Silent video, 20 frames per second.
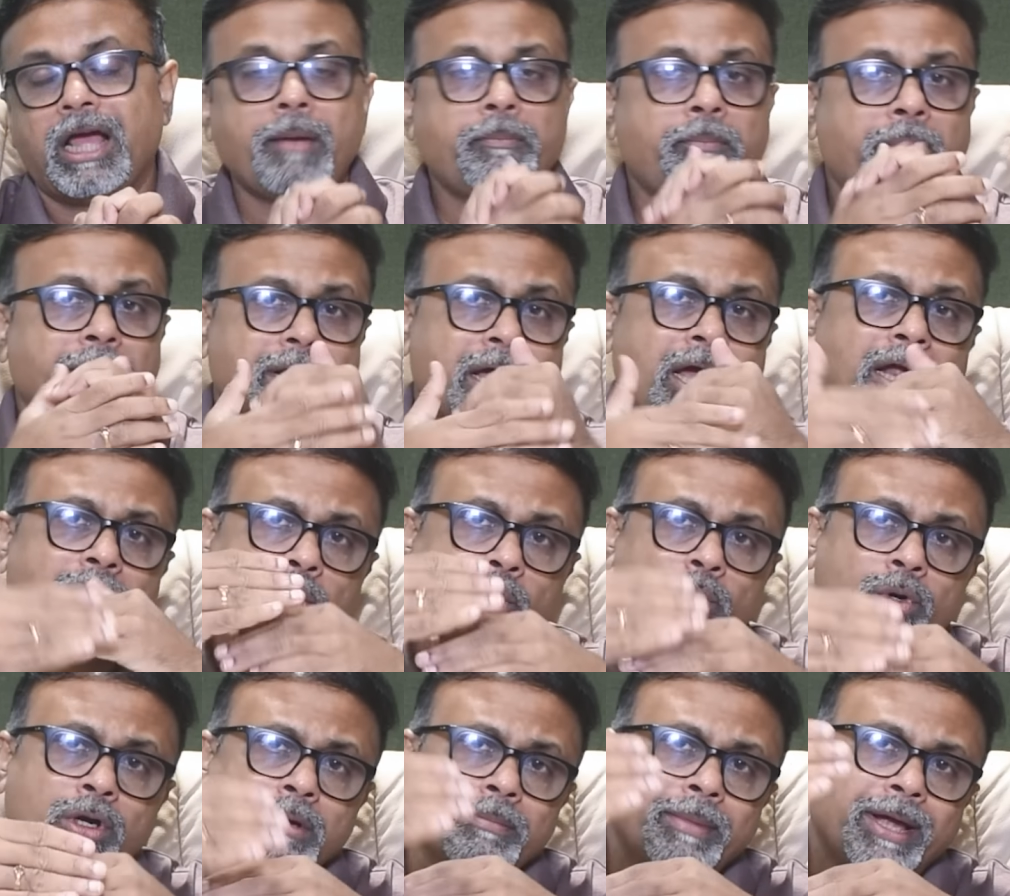அப்போ நான்
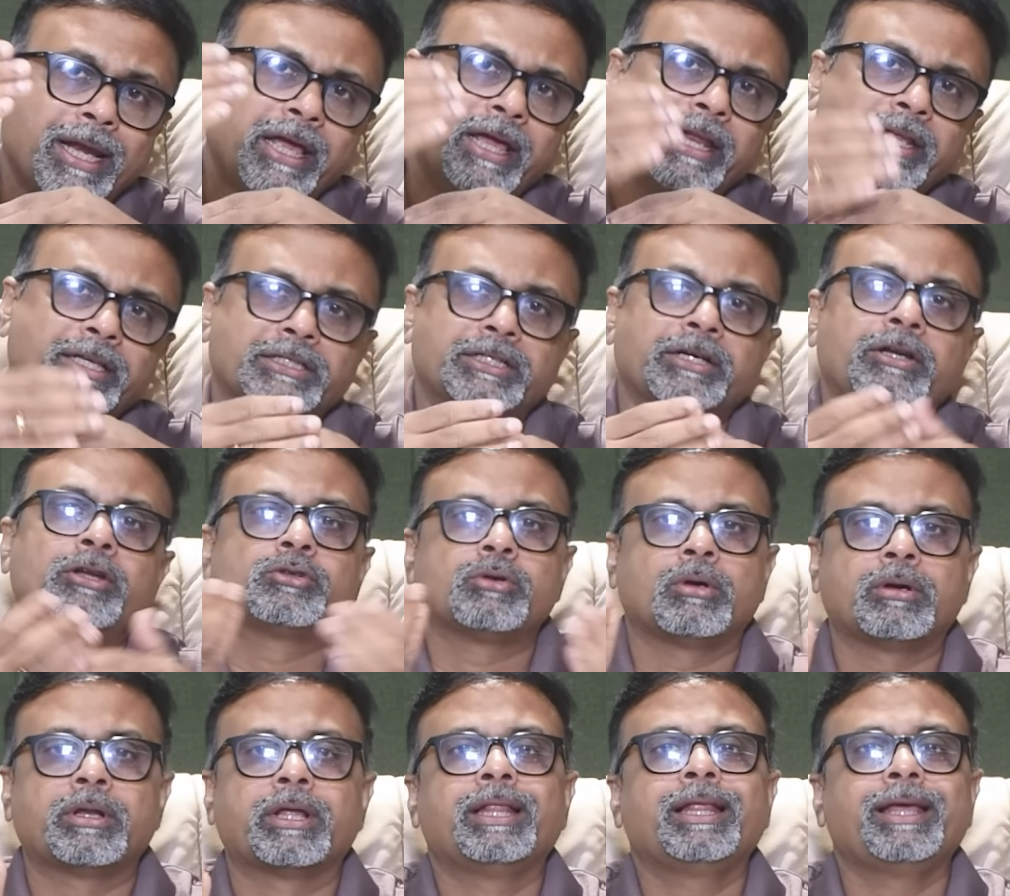நூறுக்கு மேலேயே ரிஸ்க்குன்னு
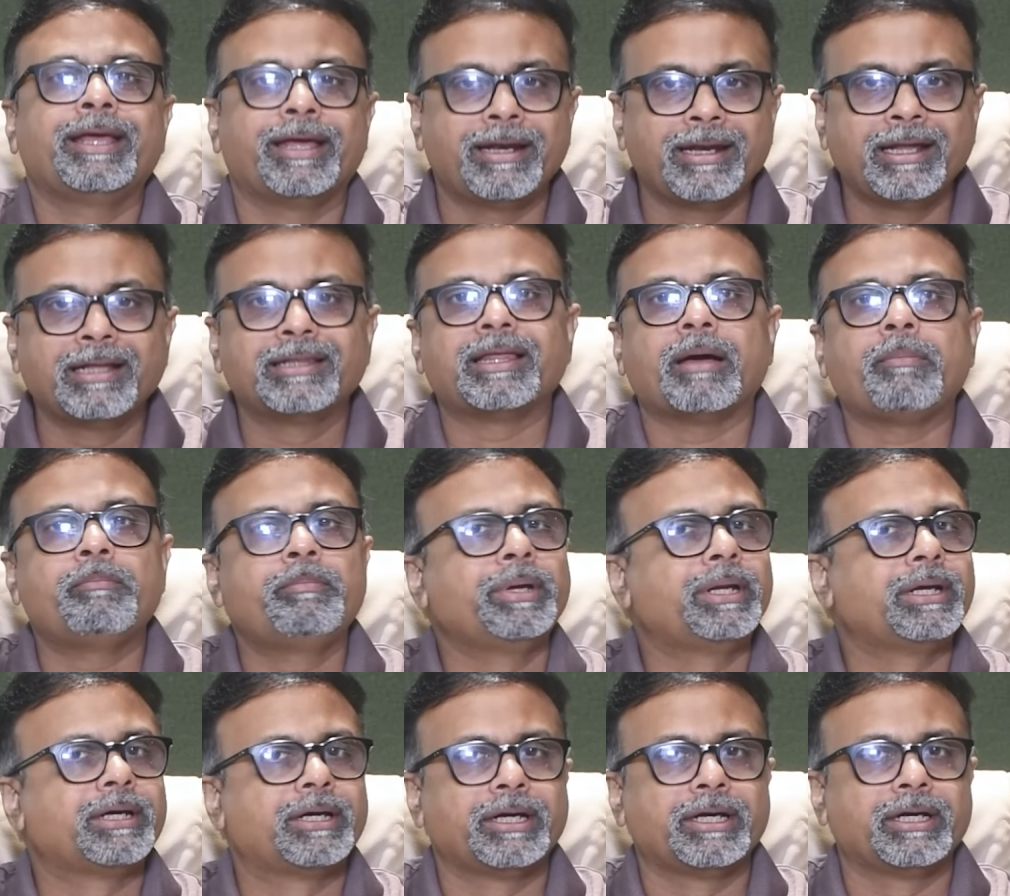சொல்கிறதுல என்ன தப்பு
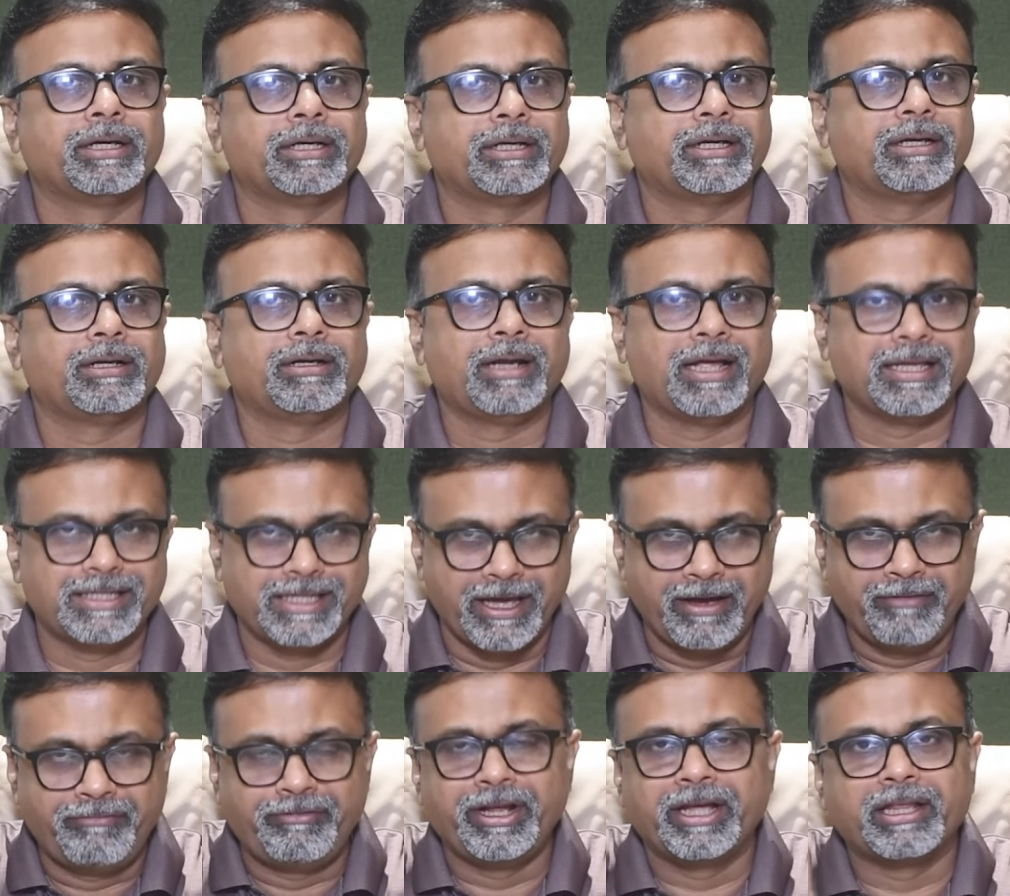இருக்குது நான்
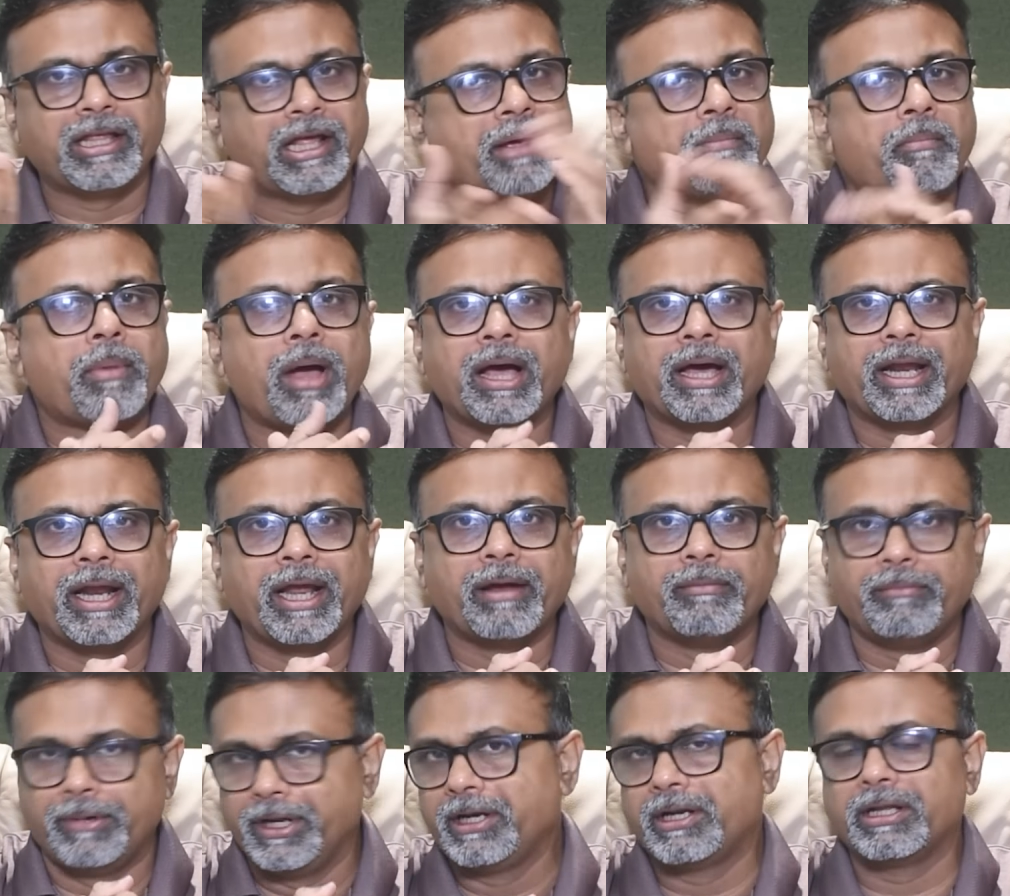சேஃப்டியை தானே பார்க்குறேன்
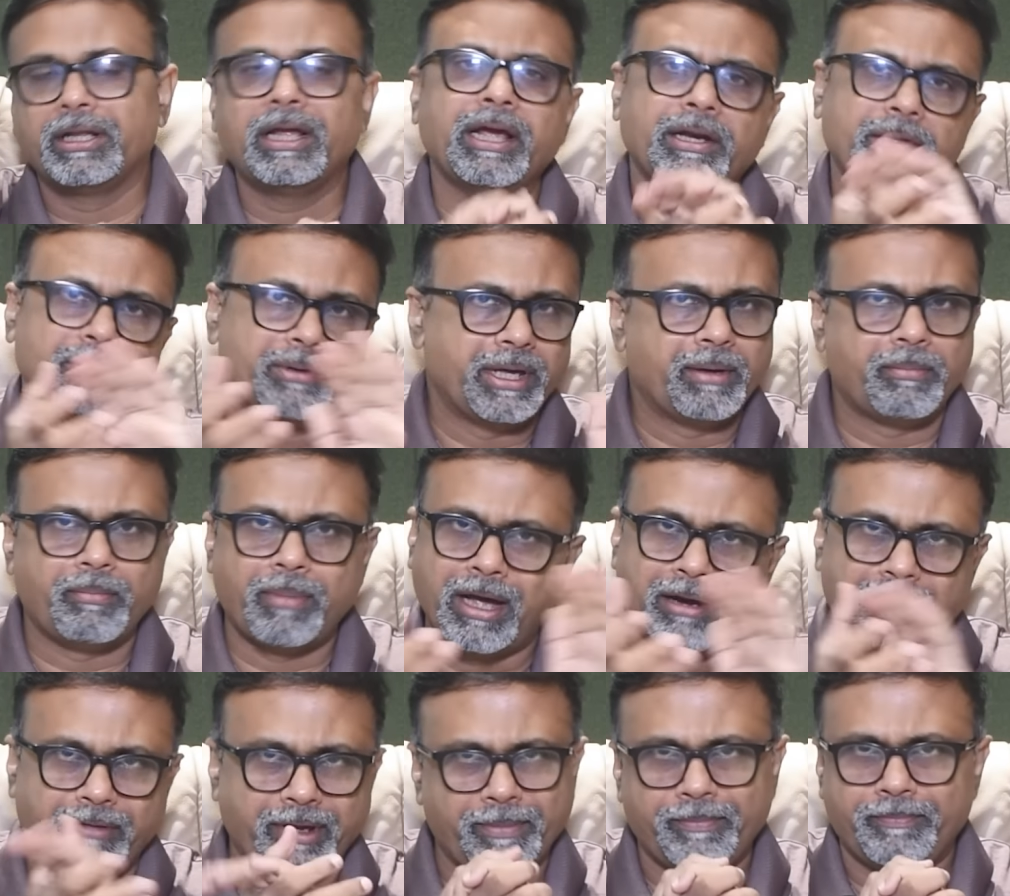அப்படின்றதான் என்னுடைய
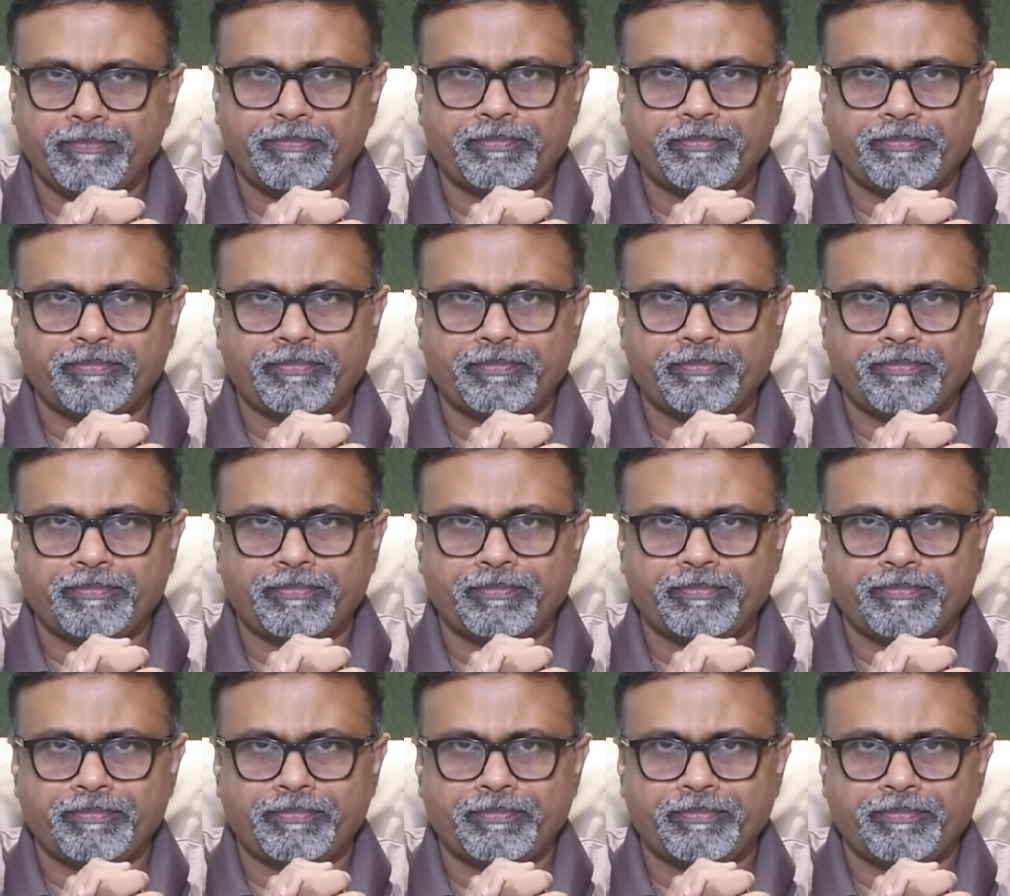பார்வை